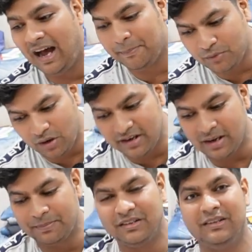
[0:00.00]
आपको
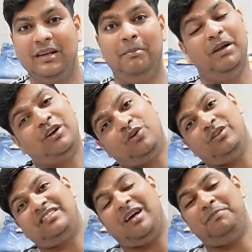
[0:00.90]
डिजिटल हो गया सब
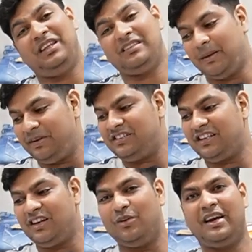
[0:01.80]
बिल्कुल सब सब
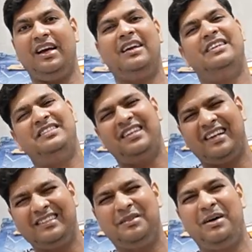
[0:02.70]
डिजिटल हो गया डिजिटल
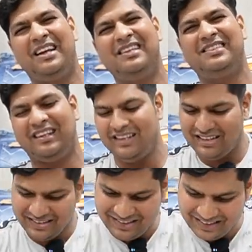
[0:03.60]
का जमाना है सर
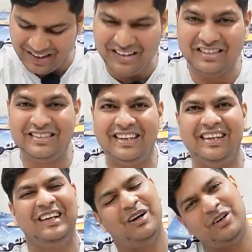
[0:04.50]
डिजिटल
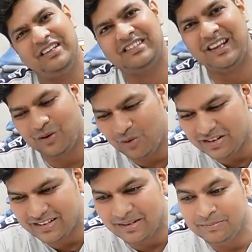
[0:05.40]
लीजिए और डिजिटल
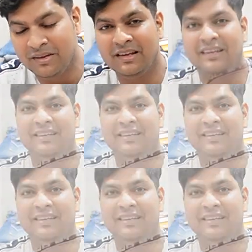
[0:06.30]
होगा सर ठीक है